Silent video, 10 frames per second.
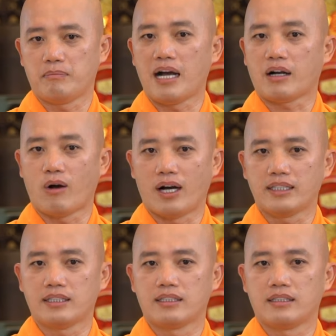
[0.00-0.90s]
ba
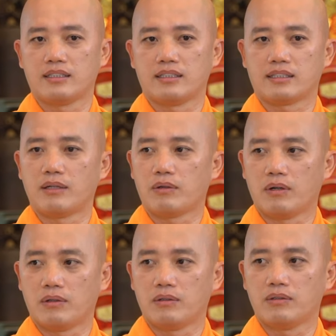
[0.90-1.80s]
cõi đau
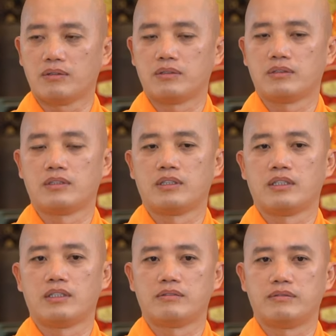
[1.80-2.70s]
khổ,
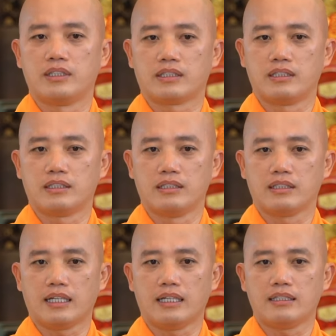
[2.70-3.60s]
vượt được
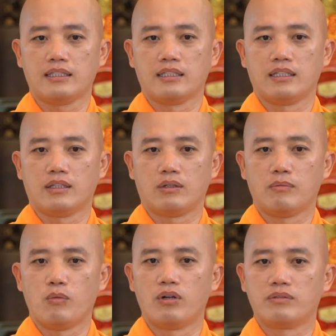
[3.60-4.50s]
những cái nỗi
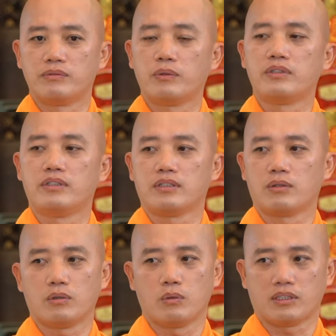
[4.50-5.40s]
buồn vui
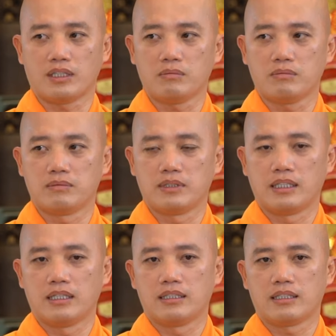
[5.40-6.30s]
của cuộc sống,
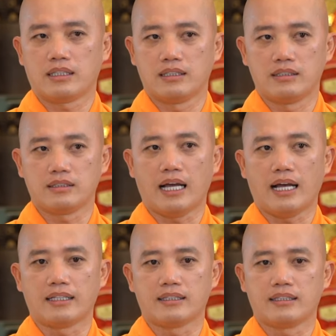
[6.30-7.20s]
tự
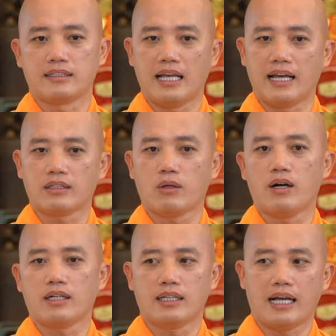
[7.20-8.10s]
tại giải
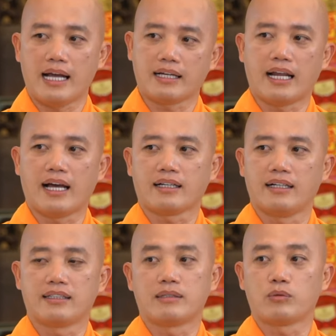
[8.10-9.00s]
thoát an lạc
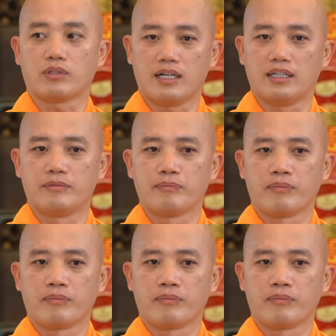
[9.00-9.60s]
ở trong cuộc đời.